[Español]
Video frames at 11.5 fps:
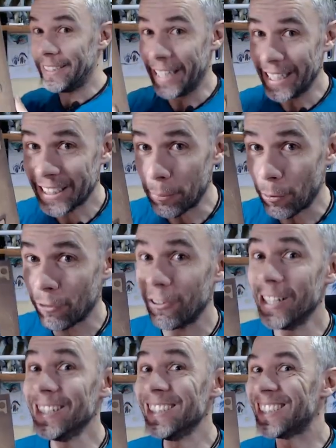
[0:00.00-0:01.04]
y es que por
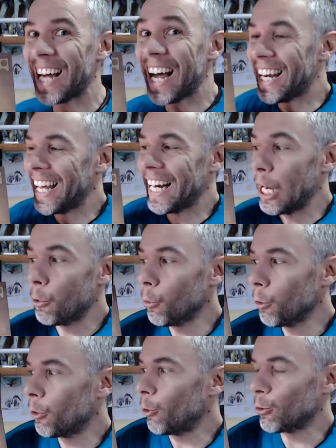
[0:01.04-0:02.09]
fin sale a la
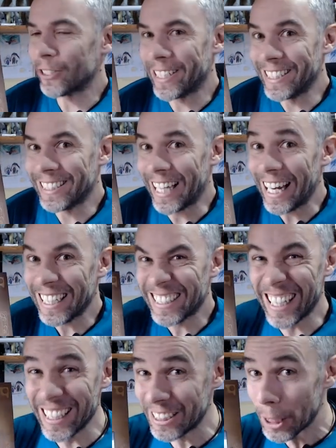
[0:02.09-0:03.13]
luz Los Cristales
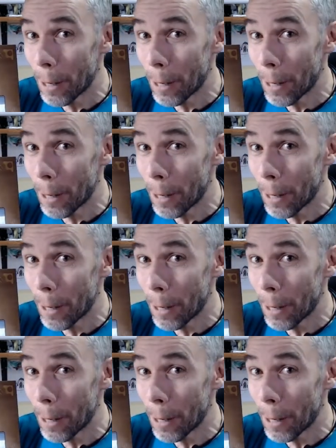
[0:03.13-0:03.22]
del